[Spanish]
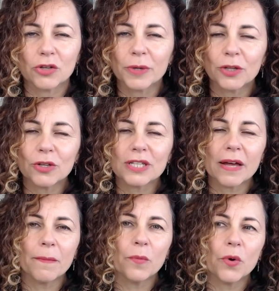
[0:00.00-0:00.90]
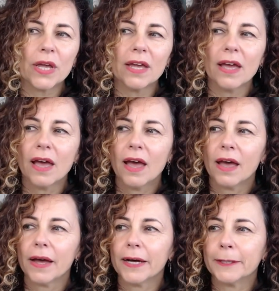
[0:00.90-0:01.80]
Sobre todo están muy
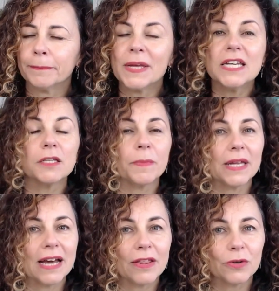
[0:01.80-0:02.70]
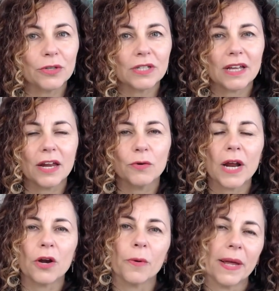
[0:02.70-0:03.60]
inspirados en
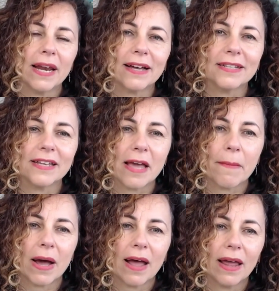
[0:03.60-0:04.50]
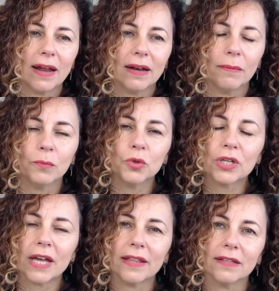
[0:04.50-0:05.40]
una novela que se llama El
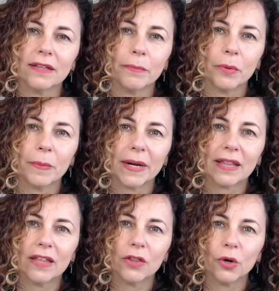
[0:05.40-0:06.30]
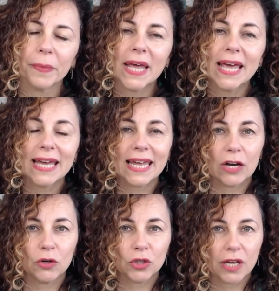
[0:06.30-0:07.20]
busca del tiempo perdido,
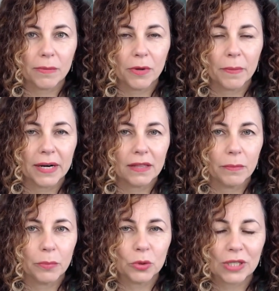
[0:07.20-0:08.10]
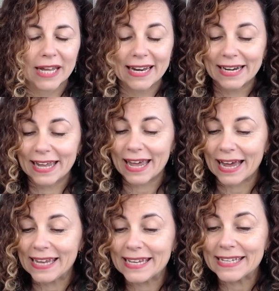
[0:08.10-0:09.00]
que lo escribió Marcel Proust, en el que
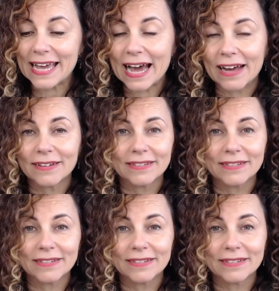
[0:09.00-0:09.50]
ahí ya